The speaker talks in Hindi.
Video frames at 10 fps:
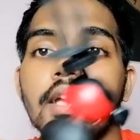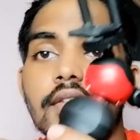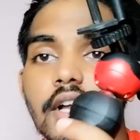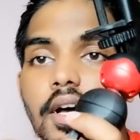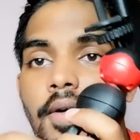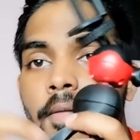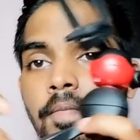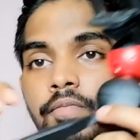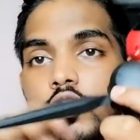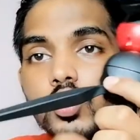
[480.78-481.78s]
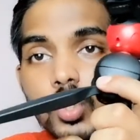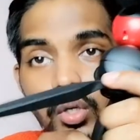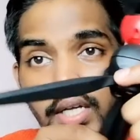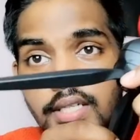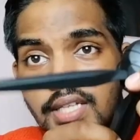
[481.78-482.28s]
ये वाला
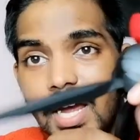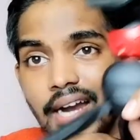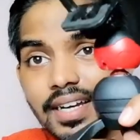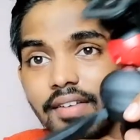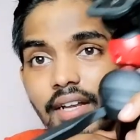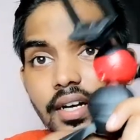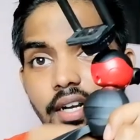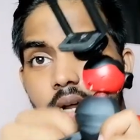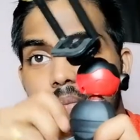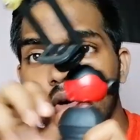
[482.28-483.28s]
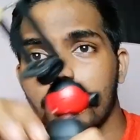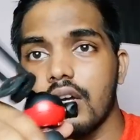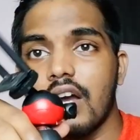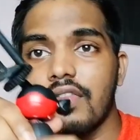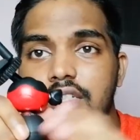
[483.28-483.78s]
छोटा सा हैंडी वाला ट्राईपॉड
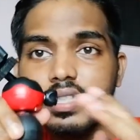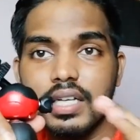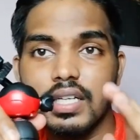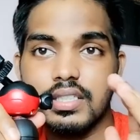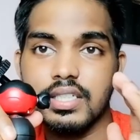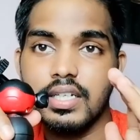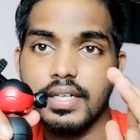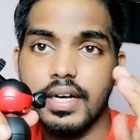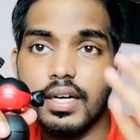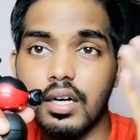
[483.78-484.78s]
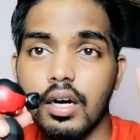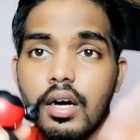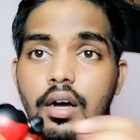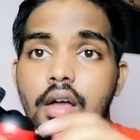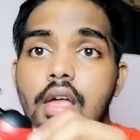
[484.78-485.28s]
काफ़ी ज़्यादा अच्छा रहेगा
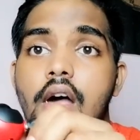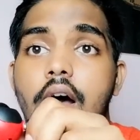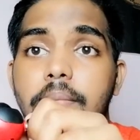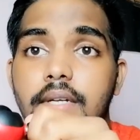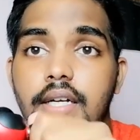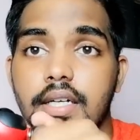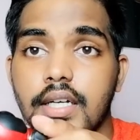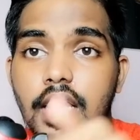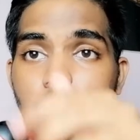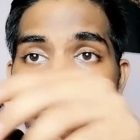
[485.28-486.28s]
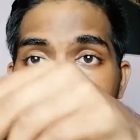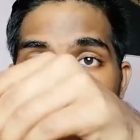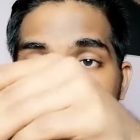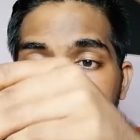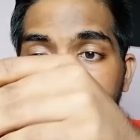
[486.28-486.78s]
अपने टाइम
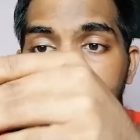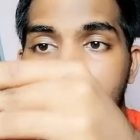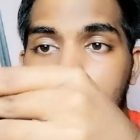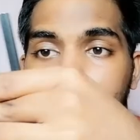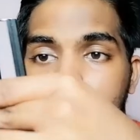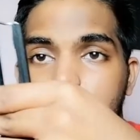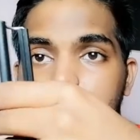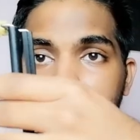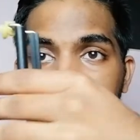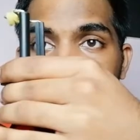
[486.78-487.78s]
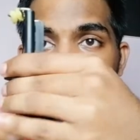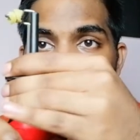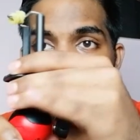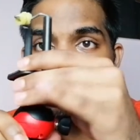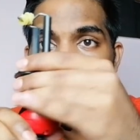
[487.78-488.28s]
लैप्स के लिए क्योंकि ये
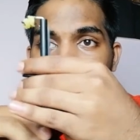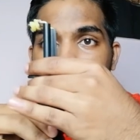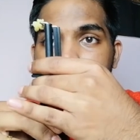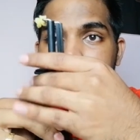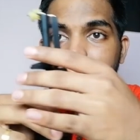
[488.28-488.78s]
तो बॉल हेड के